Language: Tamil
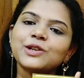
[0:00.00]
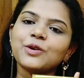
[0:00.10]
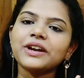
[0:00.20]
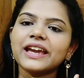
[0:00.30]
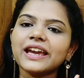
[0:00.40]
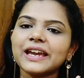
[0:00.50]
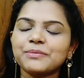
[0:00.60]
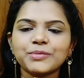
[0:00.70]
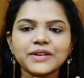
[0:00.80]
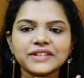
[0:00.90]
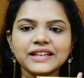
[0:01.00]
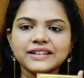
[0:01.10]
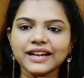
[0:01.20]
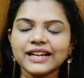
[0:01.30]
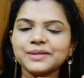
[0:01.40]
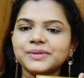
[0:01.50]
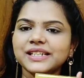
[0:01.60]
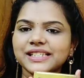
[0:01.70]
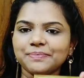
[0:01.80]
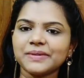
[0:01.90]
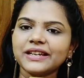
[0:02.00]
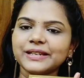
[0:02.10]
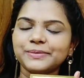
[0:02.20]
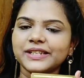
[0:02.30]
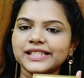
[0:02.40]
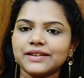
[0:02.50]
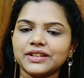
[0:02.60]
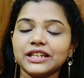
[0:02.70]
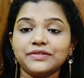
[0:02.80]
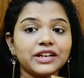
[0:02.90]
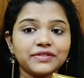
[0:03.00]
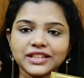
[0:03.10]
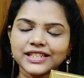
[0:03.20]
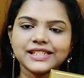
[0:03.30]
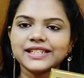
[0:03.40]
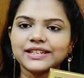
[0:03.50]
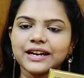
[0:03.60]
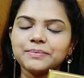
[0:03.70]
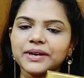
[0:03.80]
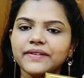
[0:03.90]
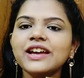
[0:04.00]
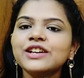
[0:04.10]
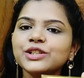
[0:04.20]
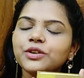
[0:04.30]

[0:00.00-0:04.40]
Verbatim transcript: ஸோ ஓகே எப்போவுமே வந்து ரெட் லிப்ஸ்டிக்ஸ் அண்ட் பிங்க் லிப்ஸ்டிக்ஸில் வந்து டிஃப்ரெண்ட் டிஃப்ரெண்ட் ஷேட்ஸ் நான் ட்ரை பண்ணுவேன்